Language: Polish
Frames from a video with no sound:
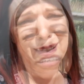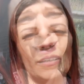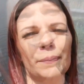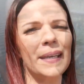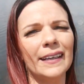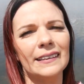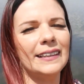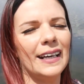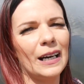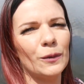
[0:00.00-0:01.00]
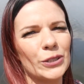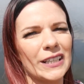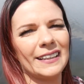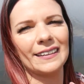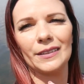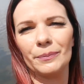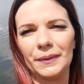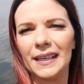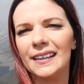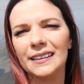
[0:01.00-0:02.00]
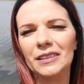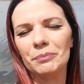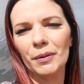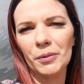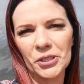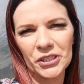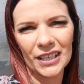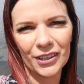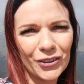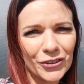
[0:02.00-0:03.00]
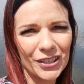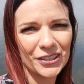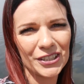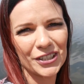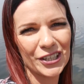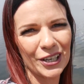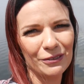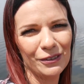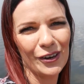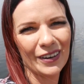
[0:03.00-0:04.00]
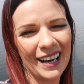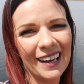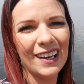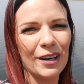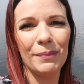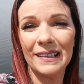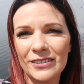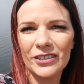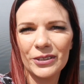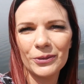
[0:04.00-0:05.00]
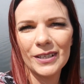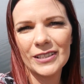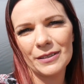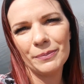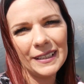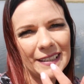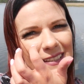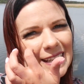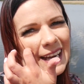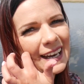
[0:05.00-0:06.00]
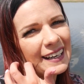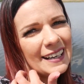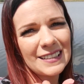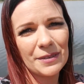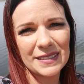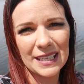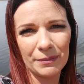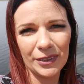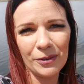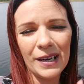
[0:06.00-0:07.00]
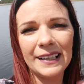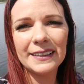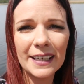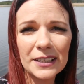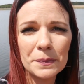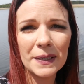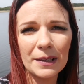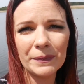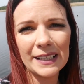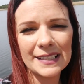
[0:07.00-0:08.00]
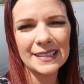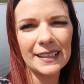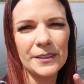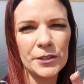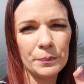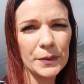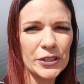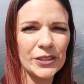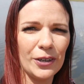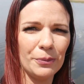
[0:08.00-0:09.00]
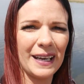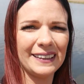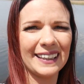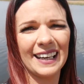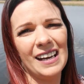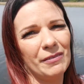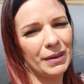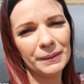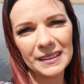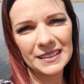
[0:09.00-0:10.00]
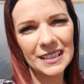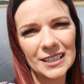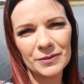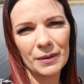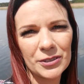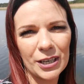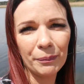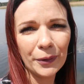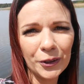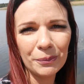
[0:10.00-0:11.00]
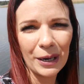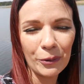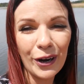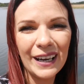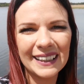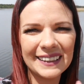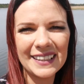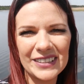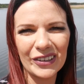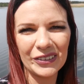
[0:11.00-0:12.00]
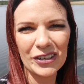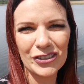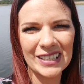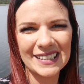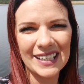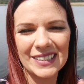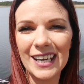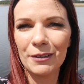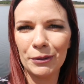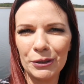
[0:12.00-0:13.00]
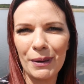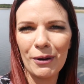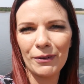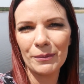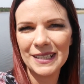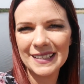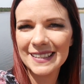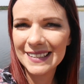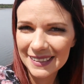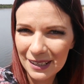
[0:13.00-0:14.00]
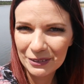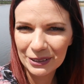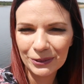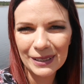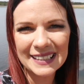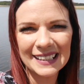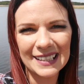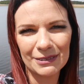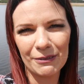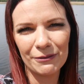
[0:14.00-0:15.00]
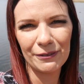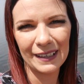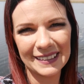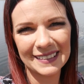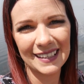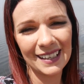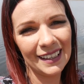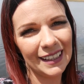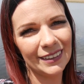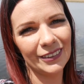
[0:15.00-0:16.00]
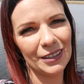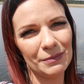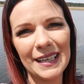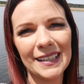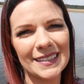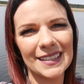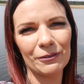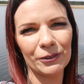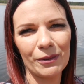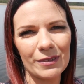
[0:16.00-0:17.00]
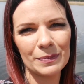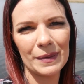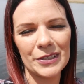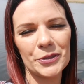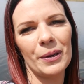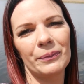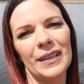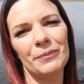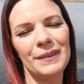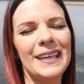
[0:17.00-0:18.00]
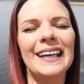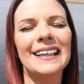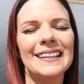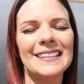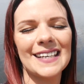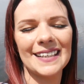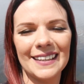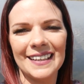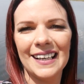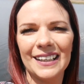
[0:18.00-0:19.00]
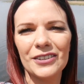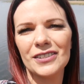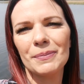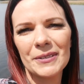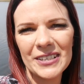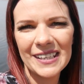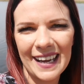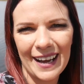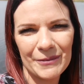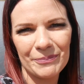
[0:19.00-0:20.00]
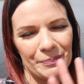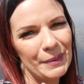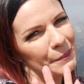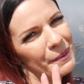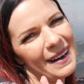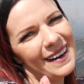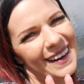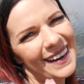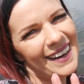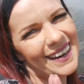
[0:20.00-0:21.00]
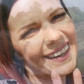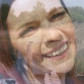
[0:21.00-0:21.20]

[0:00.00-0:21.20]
W tej pięknej aurze, na tym pięknym pomoście kończę dzisiejszego vloga. Bardzo dziękuję, że byliście razem ze mną. Ja śmigam teraz na jakiś pyszny obiadek. Mam nadzieję, że Wam się podobało. Dajcie koniecznie znać, jak podobały Wam się zestawy, które znalazłam w walizce, no i miejsce, w którym spędziłam ten piękny dzień. Do zobaczenia! Pa, pa!